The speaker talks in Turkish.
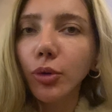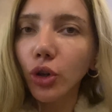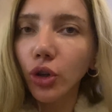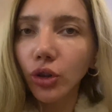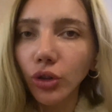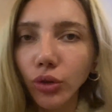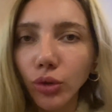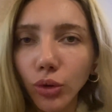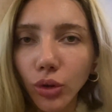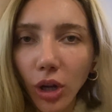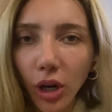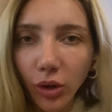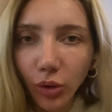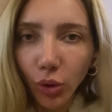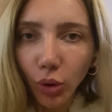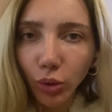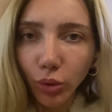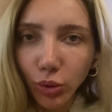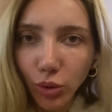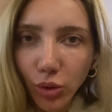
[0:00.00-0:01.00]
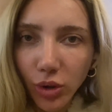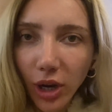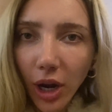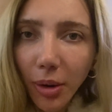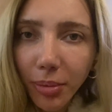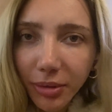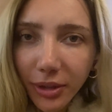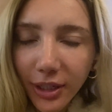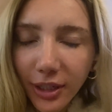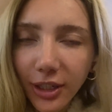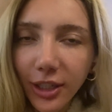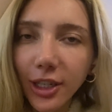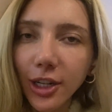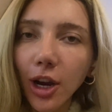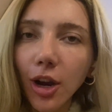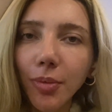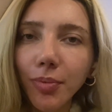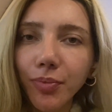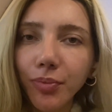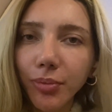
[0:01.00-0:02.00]
Bugün dudak dolgusu
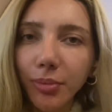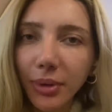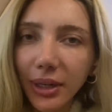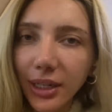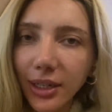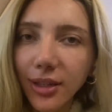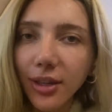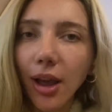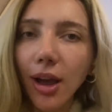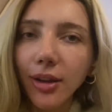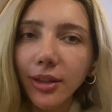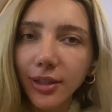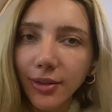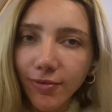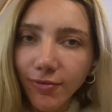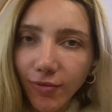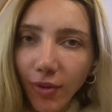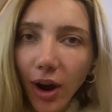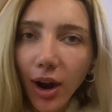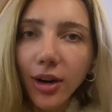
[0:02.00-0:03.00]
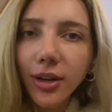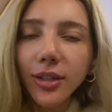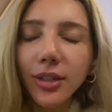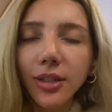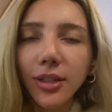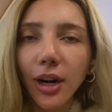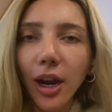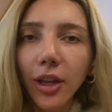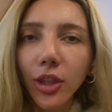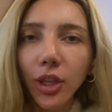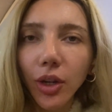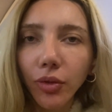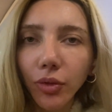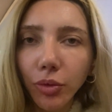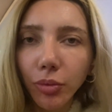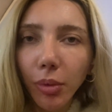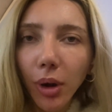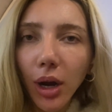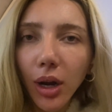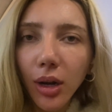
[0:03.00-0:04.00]
yaptıracağım. Bir saatim var
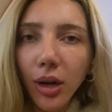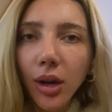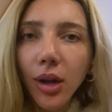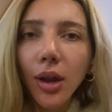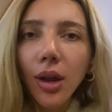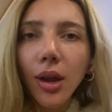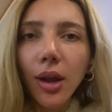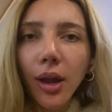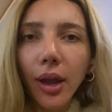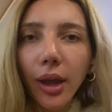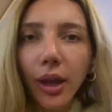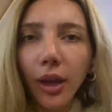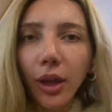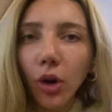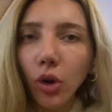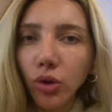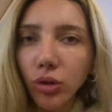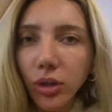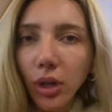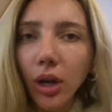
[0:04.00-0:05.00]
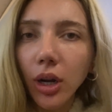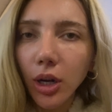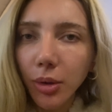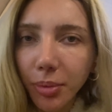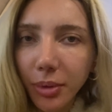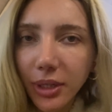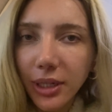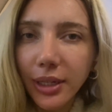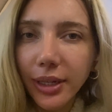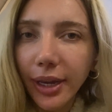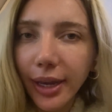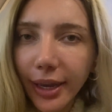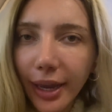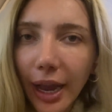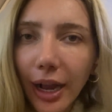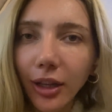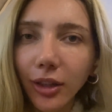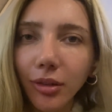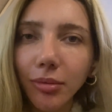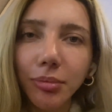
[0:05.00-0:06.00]
randevuma. E, o yüzden kapasiteye
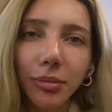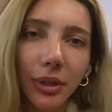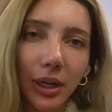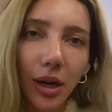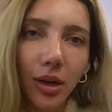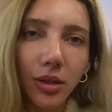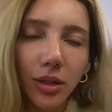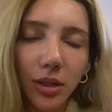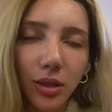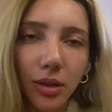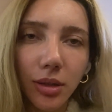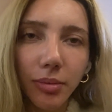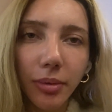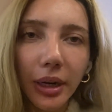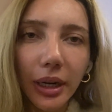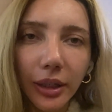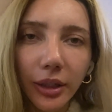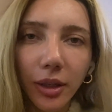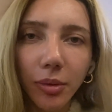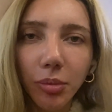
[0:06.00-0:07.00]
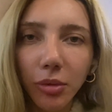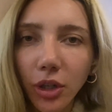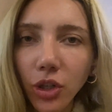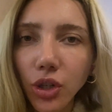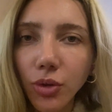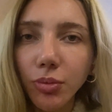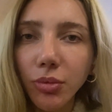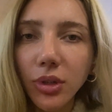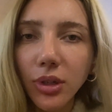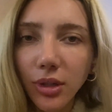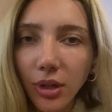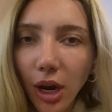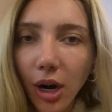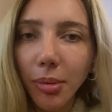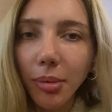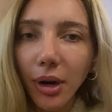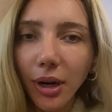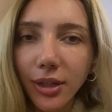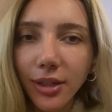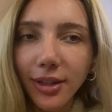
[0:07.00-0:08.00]
geldim biraz bakınayım diye. Şimdi
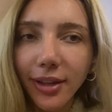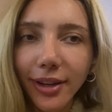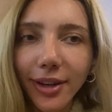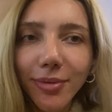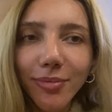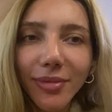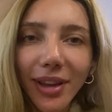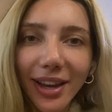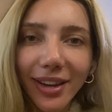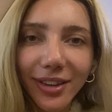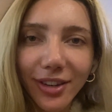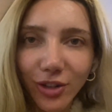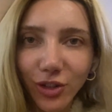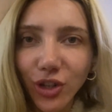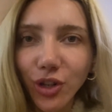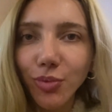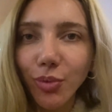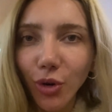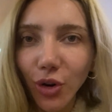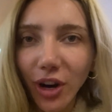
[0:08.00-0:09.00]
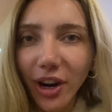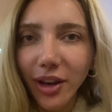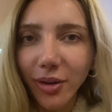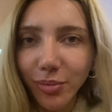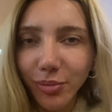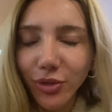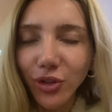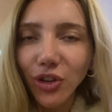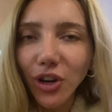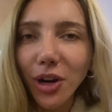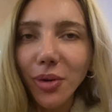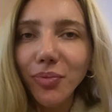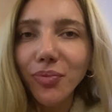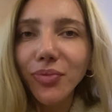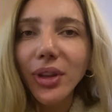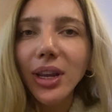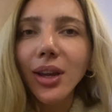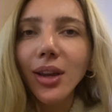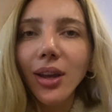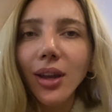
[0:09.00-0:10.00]
Starbucks'tayım. Yani girişi böyle yapacağım.
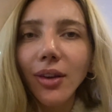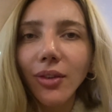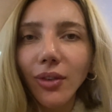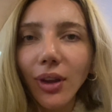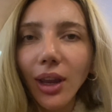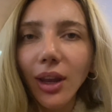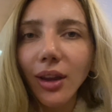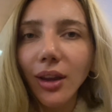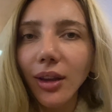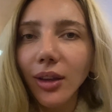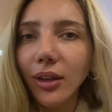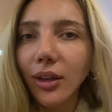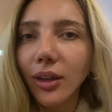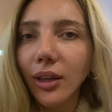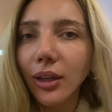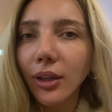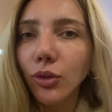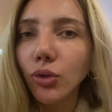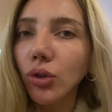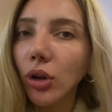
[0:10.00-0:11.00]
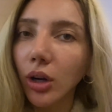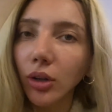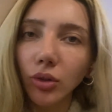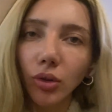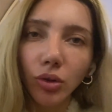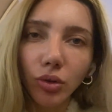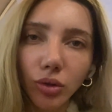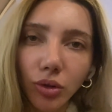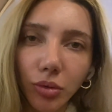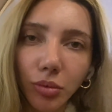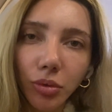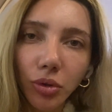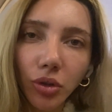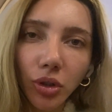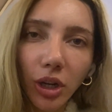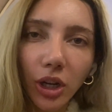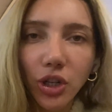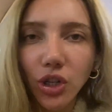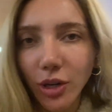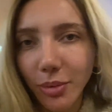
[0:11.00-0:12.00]
Ve e, dudak dolgumun
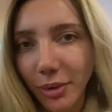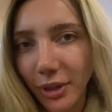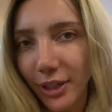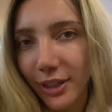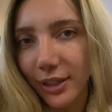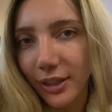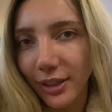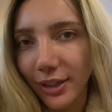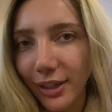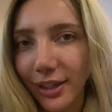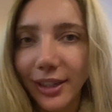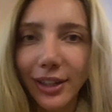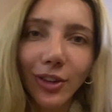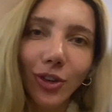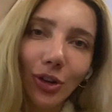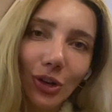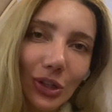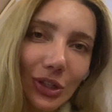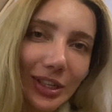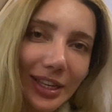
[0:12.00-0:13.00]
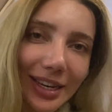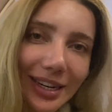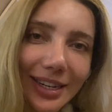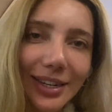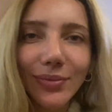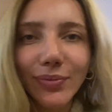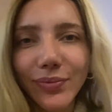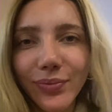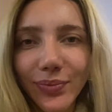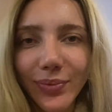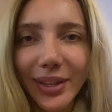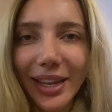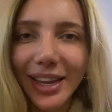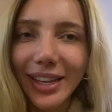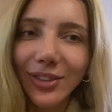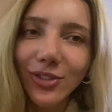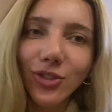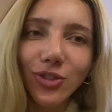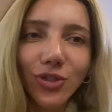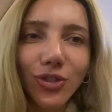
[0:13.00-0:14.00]
aşamalarını gösteririm diye
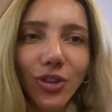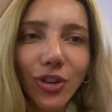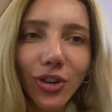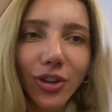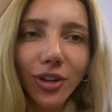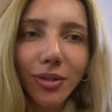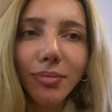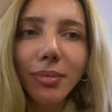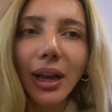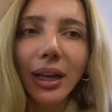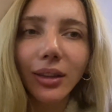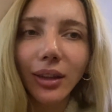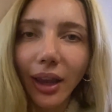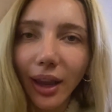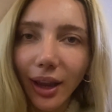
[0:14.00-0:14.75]
düşünüyorum. Ben de